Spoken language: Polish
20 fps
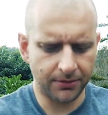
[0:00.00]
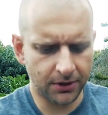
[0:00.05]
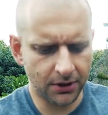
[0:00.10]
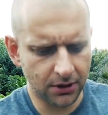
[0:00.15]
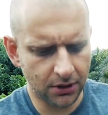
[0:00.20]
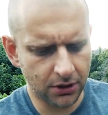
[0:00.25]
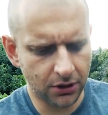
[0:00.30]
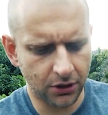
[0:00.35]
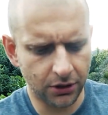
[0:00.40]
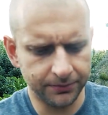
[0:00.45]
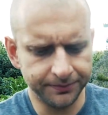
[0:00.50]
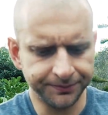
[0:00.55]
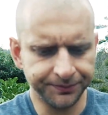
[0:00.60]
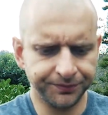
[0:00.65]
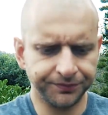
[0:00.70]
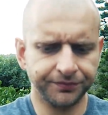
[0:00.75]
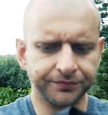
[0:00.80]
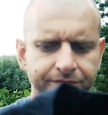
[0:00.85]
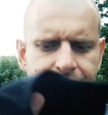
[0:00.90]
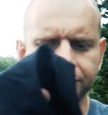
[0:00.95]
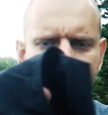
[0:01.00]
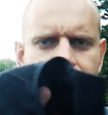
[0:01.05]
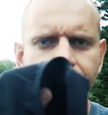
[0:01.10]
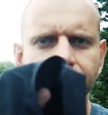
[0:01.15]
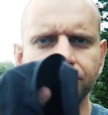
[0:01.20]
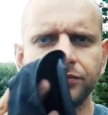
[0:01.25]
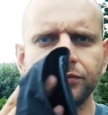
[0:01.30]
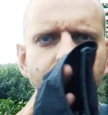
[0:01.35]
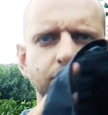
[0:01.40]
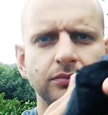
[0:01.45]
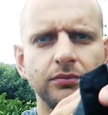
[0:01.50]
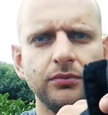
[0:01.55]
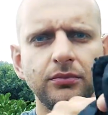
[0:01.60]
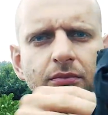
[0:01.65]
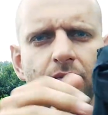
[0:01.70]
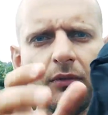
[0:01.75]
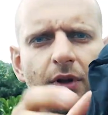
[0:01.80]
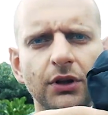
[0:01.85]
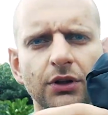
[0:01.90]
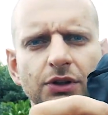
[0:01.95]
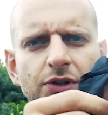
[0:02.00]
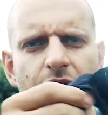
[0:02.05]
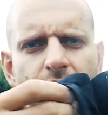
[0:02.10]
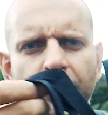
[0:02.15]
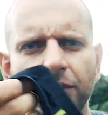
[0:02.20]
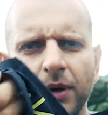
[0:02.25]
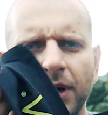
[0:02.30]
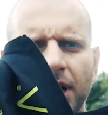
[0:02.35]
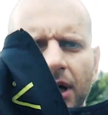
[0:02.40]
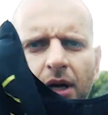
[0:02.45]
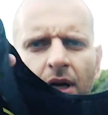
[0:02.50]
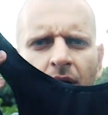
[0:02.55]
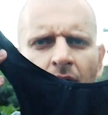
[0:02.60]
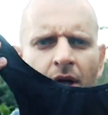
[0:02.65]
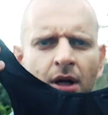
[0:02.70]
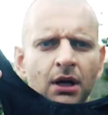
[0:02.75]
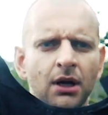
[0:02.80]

mam tylko, to jest Roka